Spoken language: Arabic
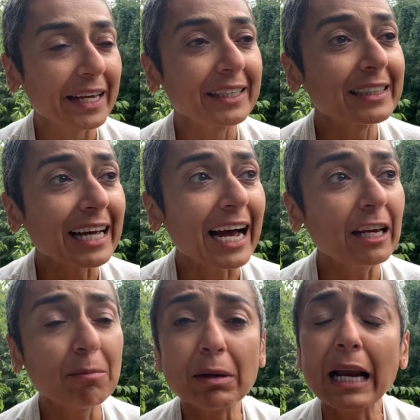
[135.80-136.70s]

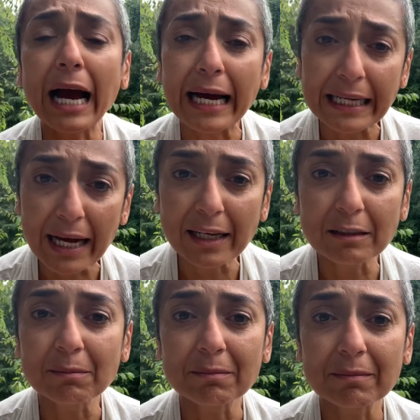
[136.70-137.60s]
نتعلم الحياة
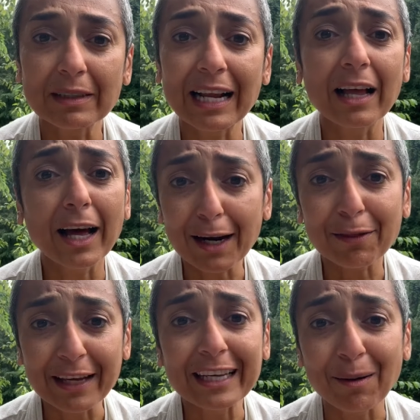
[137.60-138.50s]
الارض
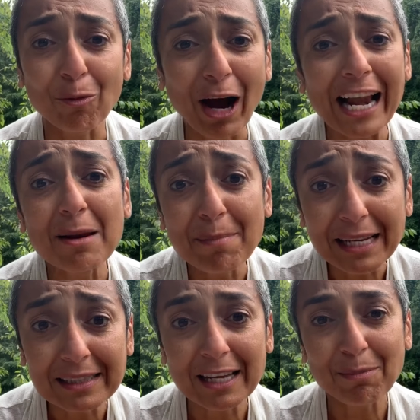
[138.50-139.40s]
هي
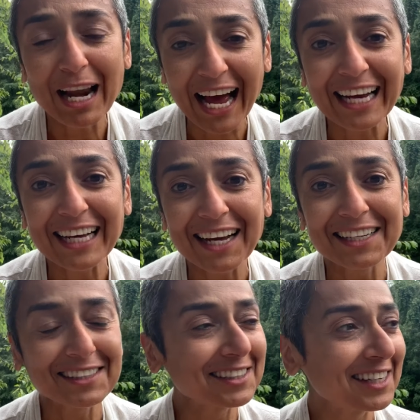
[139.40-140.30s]
معلمتنا بالحياة
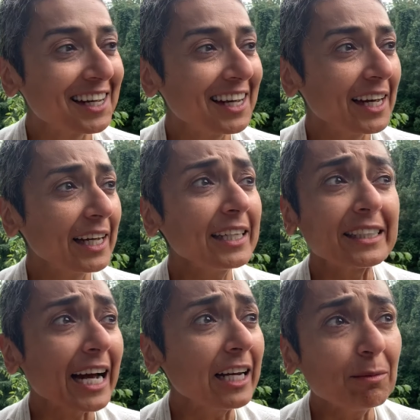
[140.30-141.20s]
هي
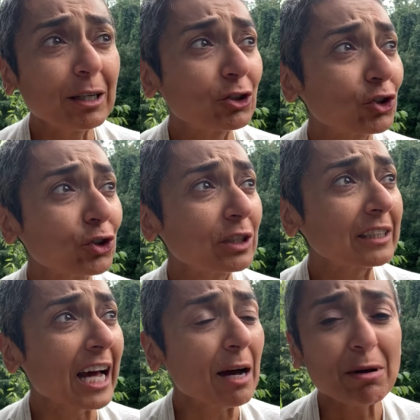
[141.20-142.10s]
تعلمنا شلون
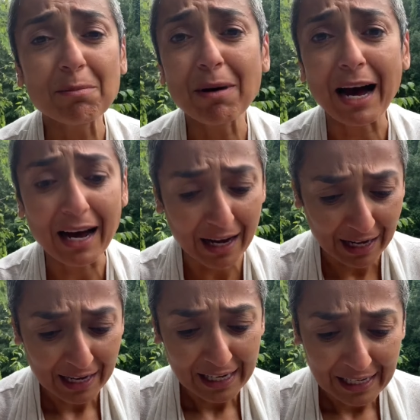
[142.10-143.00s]
نتعامل مع
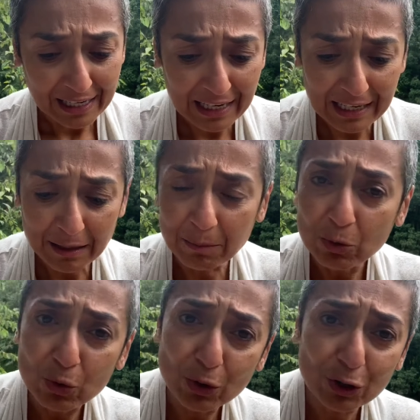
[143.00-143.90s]
اللي
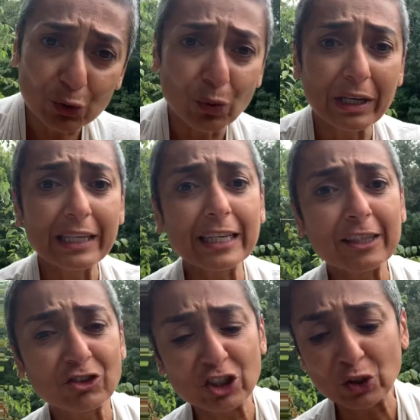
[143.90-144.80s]
يموت واللي
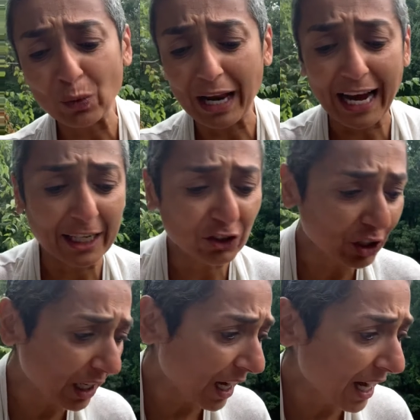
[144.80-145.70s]
يجي
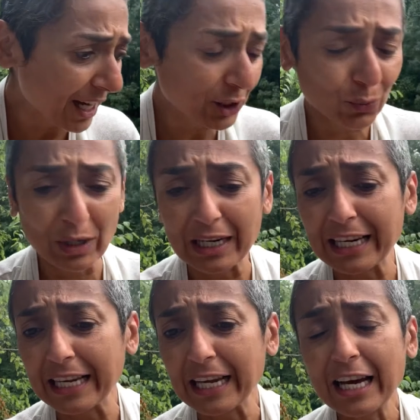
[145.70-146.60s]
والحشرات
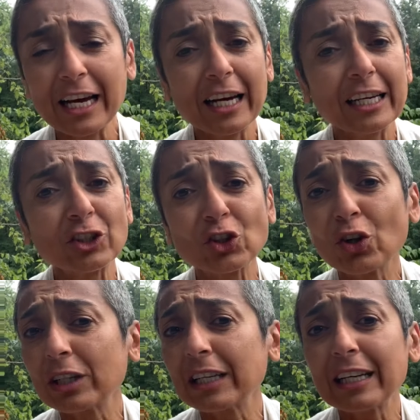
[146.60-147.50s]
واللي
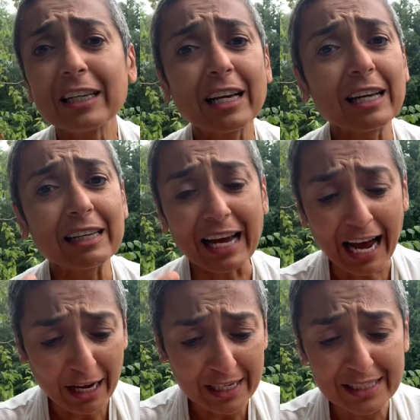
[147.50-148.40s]
شلون
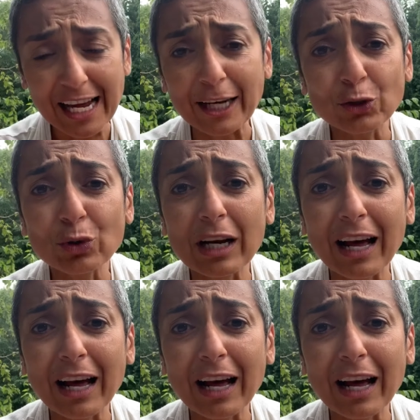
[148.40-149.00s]
يساعدون